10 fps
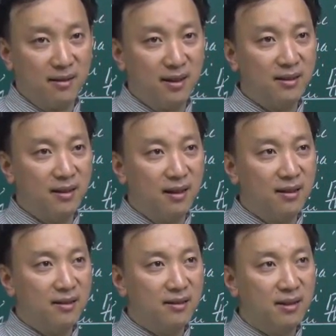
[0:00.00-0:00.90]
ấn tượng
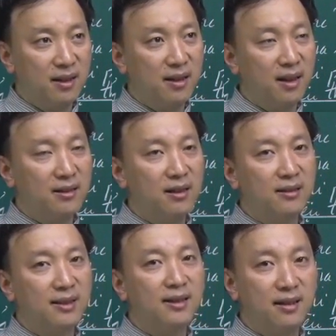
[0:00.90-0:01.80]
đấy ấn
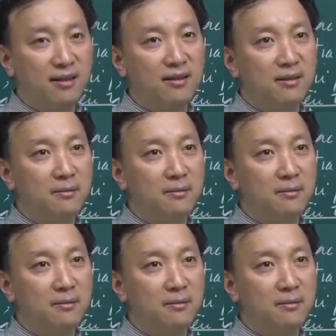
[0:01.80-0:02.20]
tượng dễ nhớ